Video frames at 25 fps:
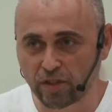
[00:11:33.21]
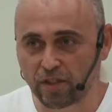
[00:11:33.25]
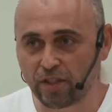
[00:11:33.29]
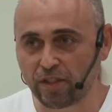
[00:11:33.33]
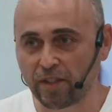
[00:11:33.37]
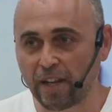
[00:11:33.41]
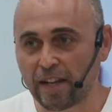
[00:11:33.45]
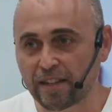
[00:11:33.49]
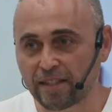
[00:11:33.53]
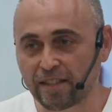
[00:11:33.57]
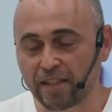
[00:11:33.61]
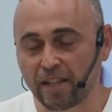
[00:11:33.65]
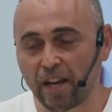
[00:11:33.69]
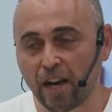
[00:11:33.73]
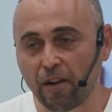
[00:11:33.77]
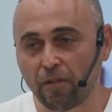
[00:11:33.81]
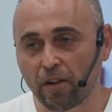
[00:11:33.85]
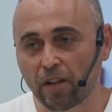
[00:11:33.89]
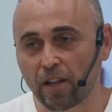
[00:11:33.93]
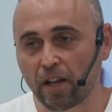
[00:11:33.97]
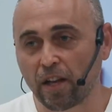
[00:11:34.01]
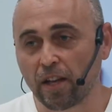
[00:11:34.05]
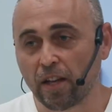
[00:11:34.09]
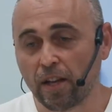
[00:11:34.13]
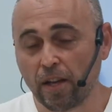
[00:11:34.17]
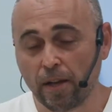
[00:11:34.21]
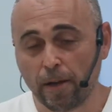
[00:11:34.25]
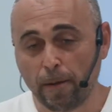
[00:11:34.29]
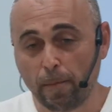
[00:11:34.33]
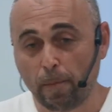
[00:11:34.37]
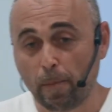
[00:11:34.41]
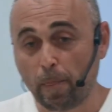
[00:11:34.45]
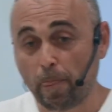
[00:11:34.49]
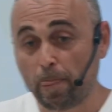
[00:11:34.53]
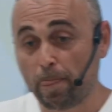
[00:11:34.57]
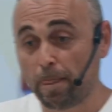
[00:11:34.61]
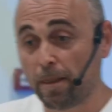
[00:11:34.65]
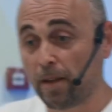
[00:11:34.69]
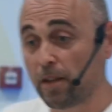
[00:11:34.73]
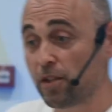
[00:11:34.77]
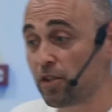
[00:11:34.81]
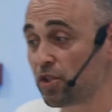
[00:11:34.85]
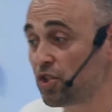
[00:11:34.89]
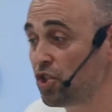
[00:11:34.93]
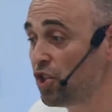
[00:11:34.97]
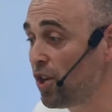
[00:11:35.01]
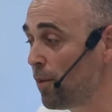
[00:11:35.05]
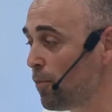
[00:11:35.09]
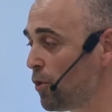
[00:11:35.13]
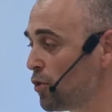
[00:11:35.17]
дела дьявола.
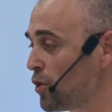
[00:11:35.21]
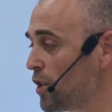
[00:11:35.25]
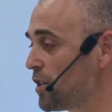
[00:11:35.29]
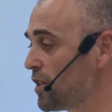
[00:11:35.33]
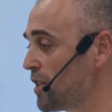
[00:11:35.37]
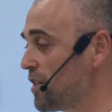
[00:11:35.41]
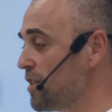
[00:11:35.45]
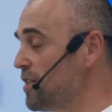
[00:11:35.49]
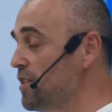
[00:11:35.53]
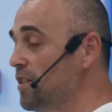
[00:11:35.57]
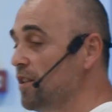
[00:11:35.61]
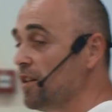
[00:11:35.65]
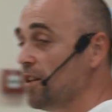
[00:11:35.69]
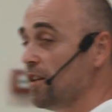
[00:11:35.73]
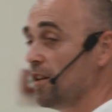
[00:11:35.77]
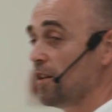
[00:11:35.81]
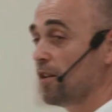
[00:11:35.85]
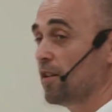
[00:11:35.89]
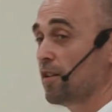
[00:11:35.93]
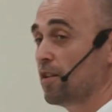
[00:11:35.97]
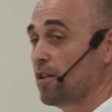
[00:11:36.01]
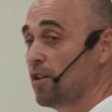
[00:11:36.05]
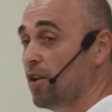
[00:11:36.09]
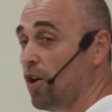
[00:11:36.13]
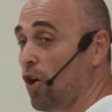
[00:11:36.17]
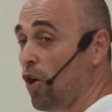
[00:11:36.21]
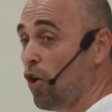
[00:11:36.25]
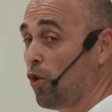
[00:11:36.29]
Чем он это сделал?